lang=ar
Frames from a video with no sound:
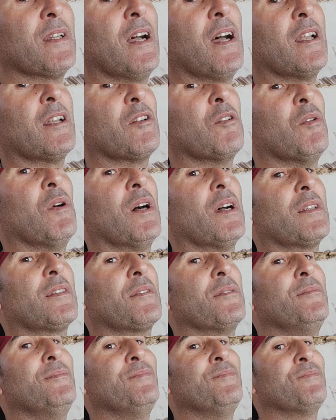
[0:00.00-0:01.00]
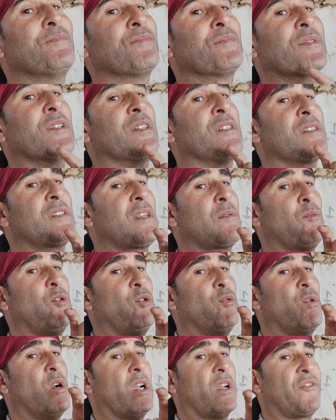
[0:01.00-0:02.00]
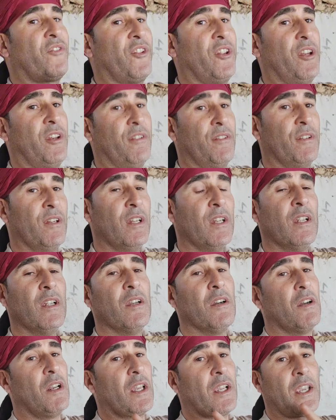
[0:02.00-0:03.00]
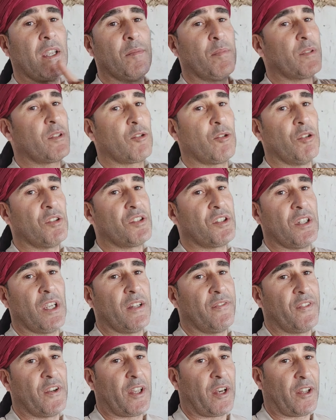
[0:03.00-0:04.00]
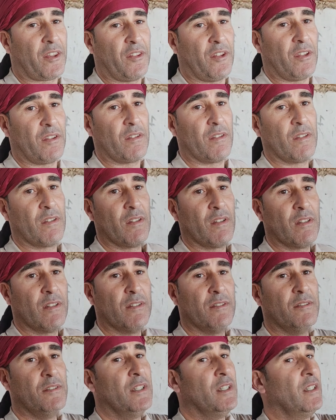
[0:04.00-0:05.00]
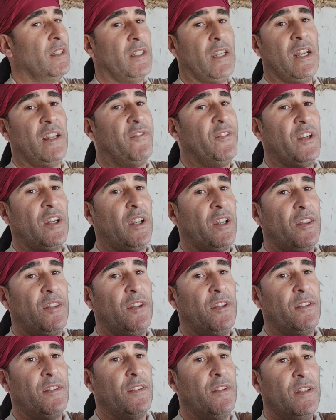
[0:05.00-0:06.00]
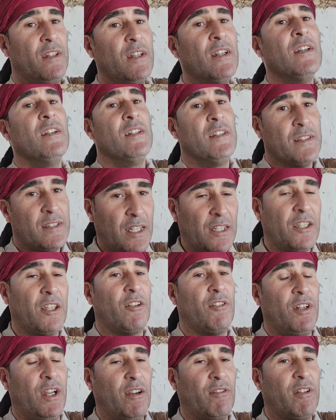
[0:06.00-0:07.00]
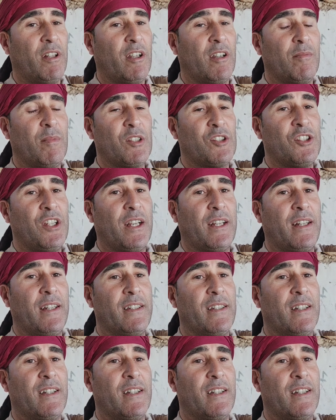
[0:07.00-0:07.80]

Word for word: على الكوار صافي هو فين ولكن بنت خوتي هي اللي فكرتني هي اللي فكرتني تنديروا نعاود لكم واش دارت